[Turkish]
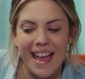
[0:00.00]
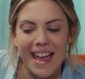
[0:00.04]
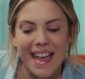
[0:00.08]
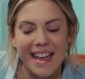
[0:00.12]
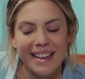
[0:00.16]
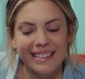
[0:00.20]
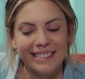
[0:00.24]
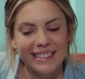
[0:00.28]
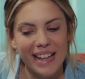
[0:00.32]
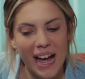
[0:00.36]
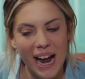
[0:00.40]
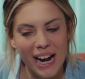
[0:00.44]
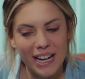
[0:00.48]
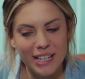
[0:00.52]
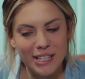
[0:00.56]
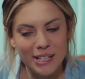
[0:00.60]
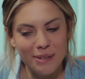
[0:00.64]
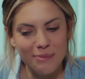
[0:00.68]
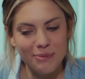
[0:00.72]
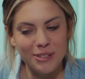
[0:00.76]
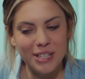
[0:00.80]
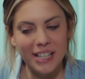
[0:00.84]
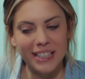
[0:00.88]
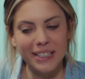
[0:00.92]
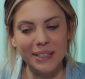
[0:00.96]

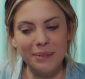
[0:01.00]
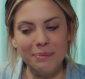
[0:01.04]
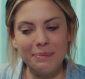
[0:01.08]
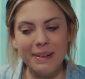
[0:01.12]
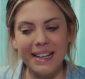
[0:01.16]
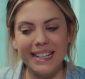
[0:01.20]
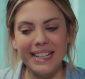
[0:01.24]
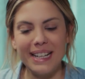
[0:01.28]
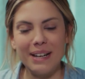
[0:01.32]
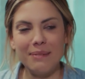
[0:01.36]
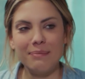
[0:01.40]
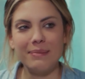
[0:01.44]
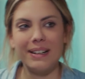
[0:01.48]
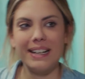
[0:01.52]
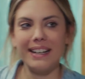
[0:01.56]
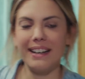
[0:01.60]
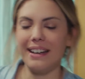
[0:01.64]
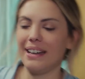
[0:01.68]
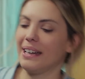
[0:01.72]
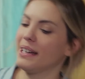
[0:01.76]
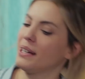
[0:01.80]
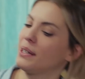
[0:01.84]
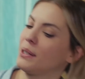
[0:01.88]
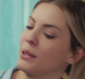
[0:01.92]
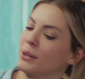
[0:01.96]
Ender'cim canım benim.
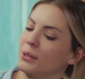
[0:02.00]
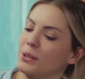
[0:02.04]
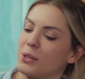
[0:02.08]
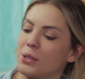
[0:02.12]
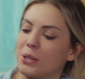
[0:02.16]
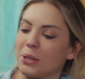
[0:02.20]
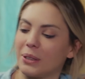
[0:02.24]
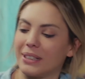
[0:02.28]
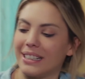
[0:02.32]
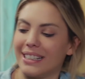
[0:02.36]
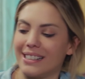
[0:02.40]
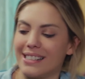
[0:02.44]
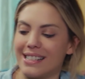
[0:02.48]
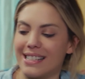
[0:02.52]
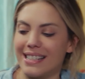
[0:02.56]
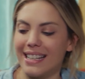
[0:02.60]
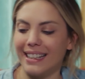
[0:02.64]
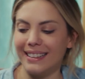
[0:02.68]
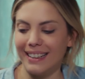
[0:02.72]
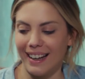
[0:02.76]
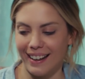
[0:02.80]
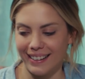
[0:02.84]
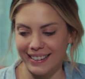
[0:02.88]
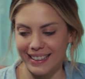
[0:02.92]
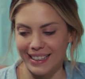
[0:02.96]
Ee, konuştuklarınızdan
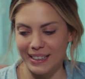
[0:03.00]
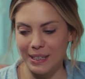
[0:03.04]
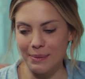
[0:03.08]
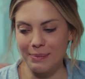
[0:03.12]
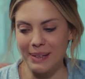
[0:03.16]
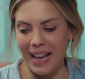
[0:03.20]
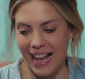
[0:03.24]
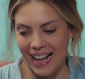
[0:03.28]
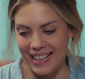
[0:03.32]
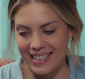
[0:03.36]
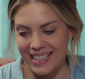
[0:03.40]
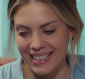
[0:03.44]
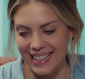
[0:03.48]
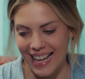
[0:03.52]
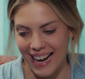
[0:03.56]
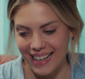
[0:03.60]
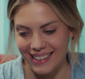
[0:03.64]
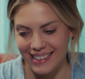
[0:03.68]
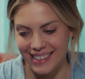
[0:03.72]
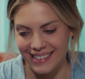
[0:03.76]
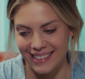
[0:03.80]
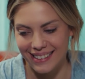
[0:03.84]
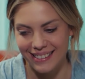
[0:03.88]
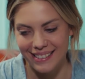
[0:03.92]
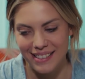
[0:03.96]
anladım. Gelsinler
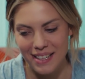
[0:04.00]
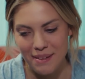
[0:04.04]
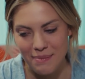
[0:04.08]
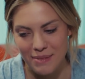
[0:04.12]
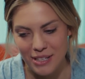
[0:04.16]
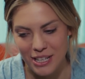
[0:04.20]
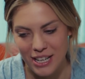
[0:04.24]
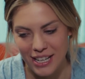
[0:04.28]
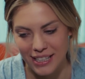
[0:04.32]
dedin değil mi